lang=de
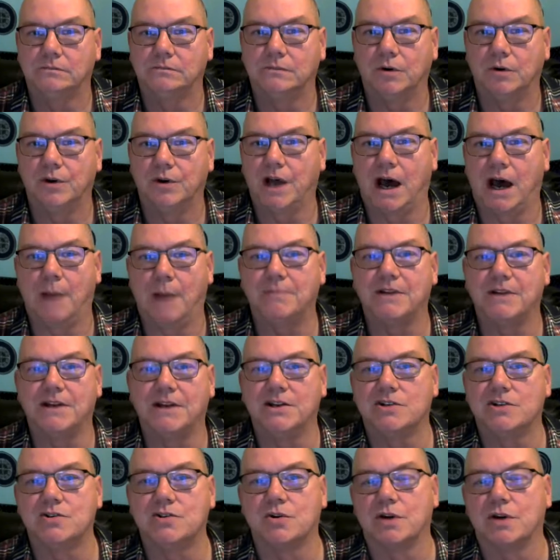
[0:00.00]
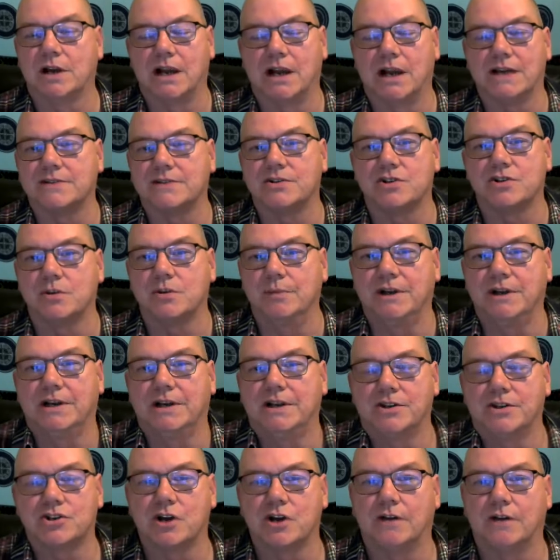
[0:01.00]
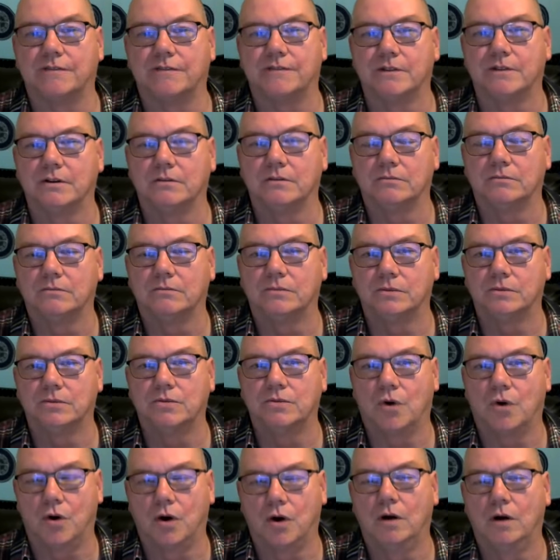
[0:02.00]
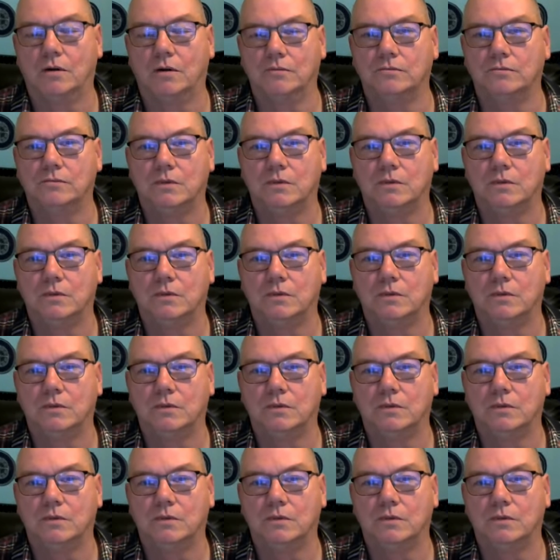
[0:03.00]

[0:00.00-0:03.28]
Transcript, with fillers: Oder habt ihr nicht so klassische Mitgliedschaften? Doch.